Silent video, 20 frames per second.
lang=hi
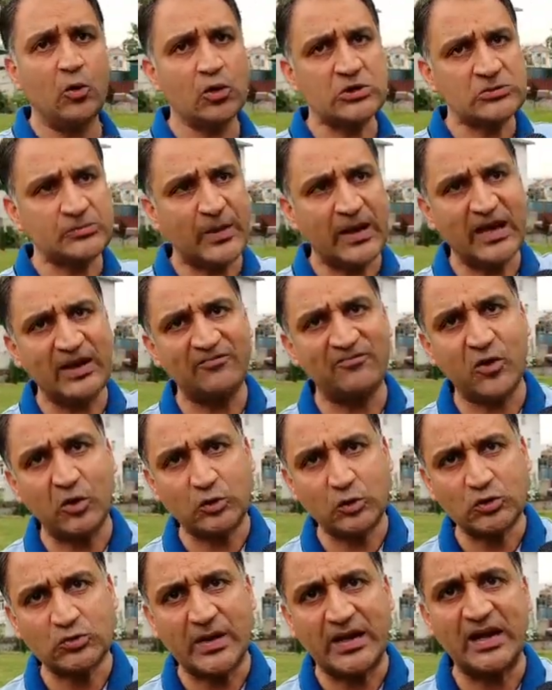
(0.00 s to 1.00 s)
उस पर यह
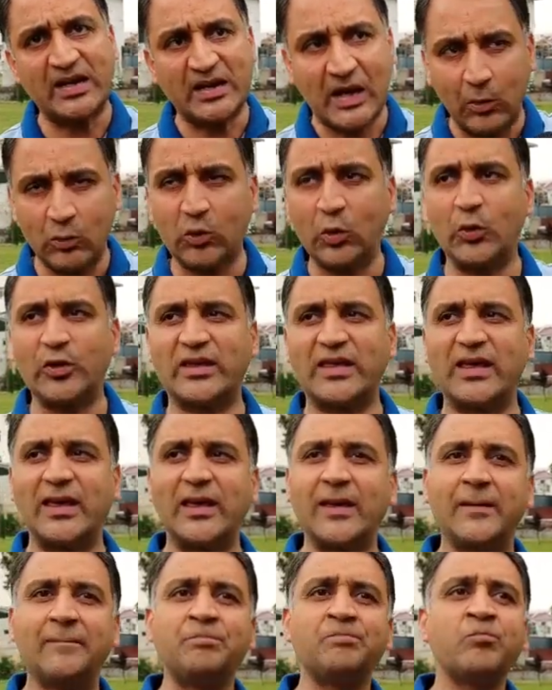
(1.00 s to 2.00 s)
फ़ोटोज़ मैंने डाउनलोड किए
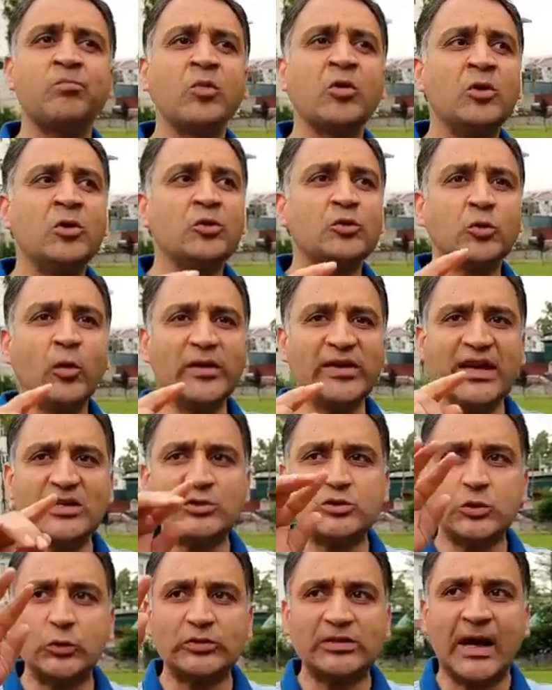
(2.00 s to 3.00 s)
हैं तो ये
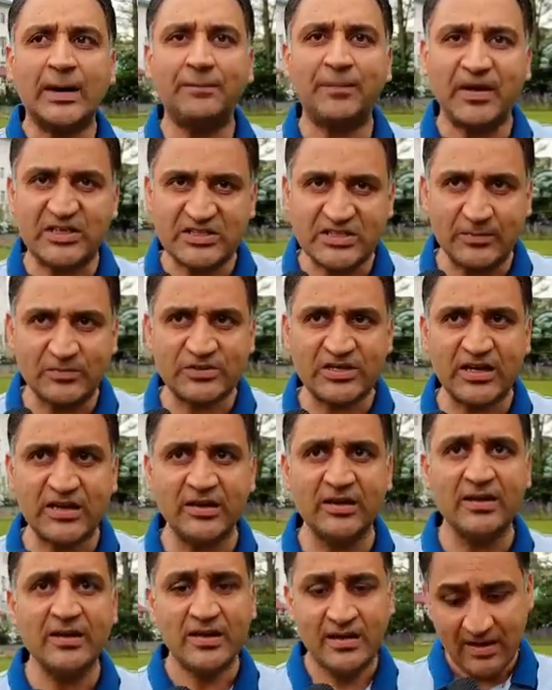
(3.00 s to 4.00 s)
झूठा परसेप्शन